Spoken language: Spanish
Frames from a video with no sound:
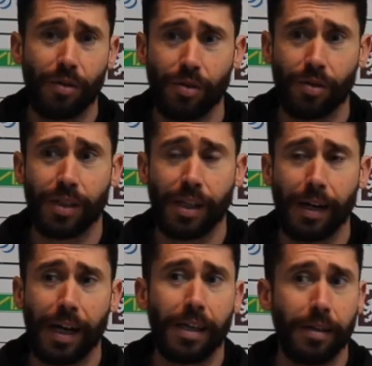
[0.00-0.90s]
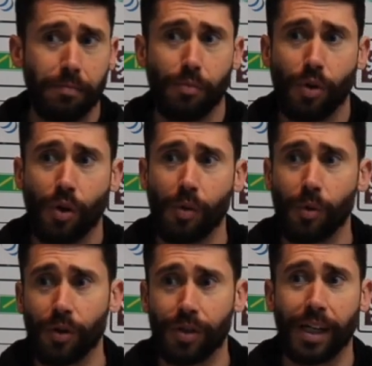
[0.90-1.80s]
Ellos están ahí muy
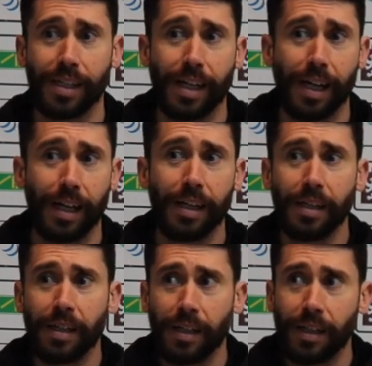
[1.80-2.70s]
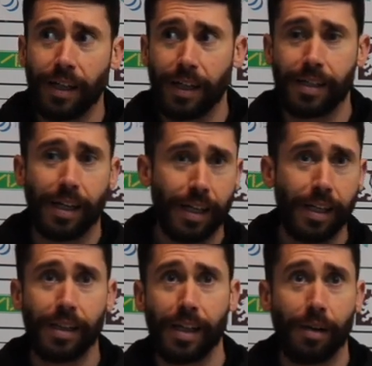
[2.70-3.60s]
cómodos en esa, en esa
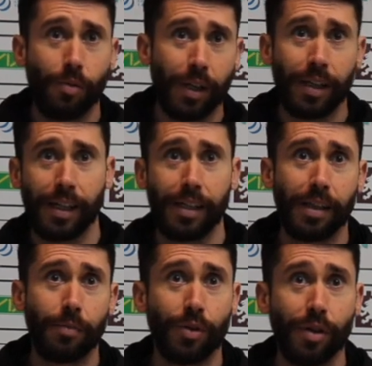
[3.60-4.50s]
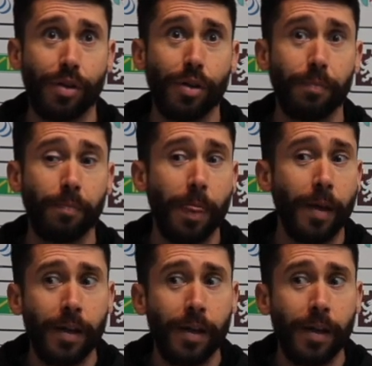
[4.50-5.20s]
quinta, cuarta, quinta posición.